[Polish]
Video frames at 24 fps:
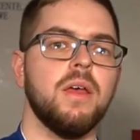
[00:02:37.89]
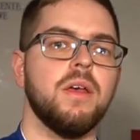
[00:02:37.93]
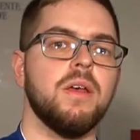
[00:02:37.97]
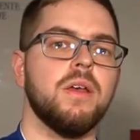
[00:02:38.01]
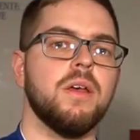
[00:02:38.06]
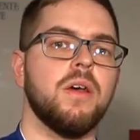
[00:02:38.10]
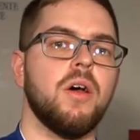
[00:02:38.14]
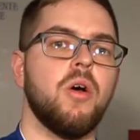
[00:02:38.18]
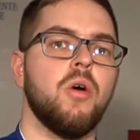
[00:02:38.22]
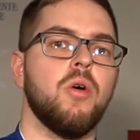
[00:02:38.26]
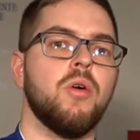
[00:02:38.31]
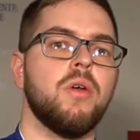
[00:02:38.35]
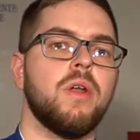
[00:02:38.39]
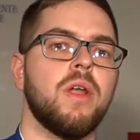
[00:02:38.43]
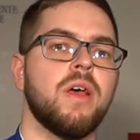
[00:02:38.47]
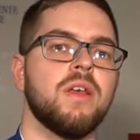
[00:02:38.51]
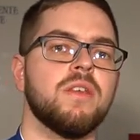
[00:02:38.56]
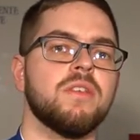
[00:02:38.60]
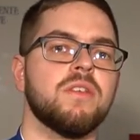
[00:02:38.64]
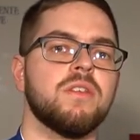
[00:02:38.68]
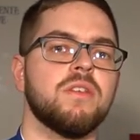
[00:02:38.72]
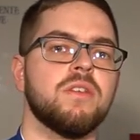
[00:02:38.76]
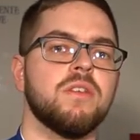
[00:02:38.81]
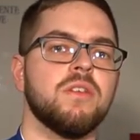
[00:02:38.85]
E,
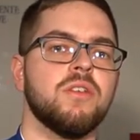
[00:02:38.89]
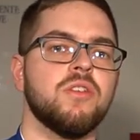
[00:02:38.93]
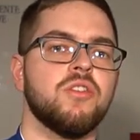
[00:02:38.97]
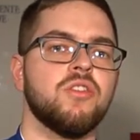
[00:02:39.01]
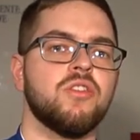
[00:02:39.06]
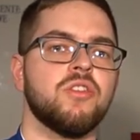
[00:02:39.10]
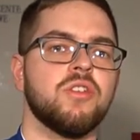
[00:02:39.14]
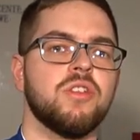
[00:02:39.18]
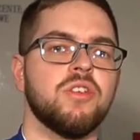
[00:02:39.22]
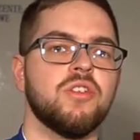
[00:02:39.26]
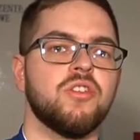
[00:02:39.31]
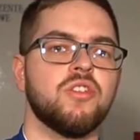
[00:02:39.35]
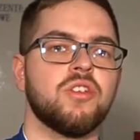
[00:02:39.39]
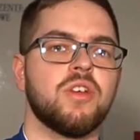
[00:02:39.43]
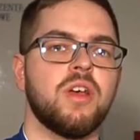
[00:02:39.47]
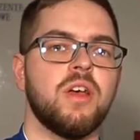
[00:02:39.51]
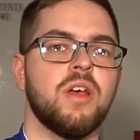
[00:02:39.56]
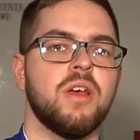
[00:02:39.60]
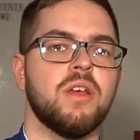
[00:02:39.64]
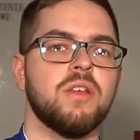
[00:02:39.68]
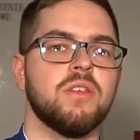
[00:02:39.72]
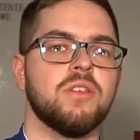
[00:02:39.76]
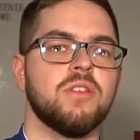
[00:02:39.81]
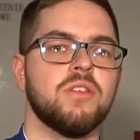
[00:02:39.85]
oraz
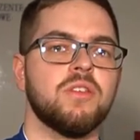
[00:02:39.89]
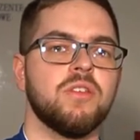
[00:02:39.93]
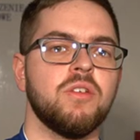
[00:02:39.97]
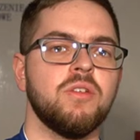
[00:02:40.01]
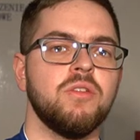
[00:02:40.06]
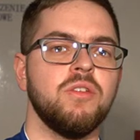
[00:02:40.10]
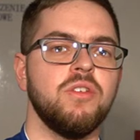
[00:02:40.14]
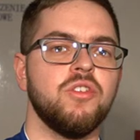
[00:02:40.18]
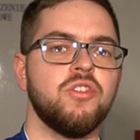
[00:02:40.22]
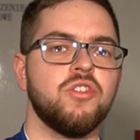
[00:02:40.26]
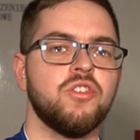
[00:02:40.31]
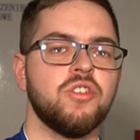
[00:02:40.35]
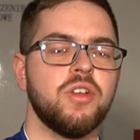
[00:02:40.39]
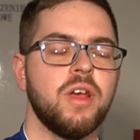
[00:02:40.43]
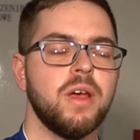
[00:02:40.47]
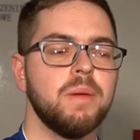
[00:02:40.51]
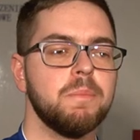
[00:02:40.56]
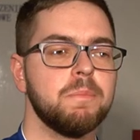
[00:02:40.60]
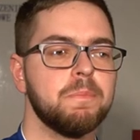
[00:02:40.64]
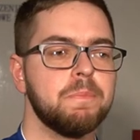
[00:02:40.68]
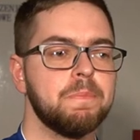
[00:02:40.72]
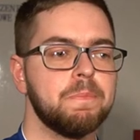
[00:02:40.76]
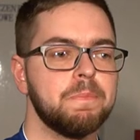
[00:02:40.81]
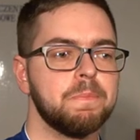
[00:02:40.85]
szczoteczka
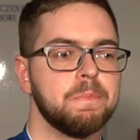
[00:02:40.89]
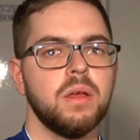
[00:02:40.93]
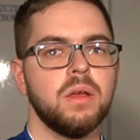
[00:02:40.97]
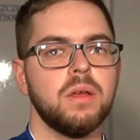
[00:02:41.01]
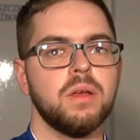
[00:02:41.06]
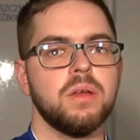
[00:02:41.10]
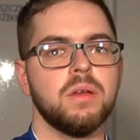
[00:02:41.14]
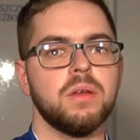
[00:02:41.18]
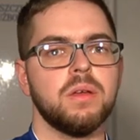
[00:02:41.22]
soniczna. E,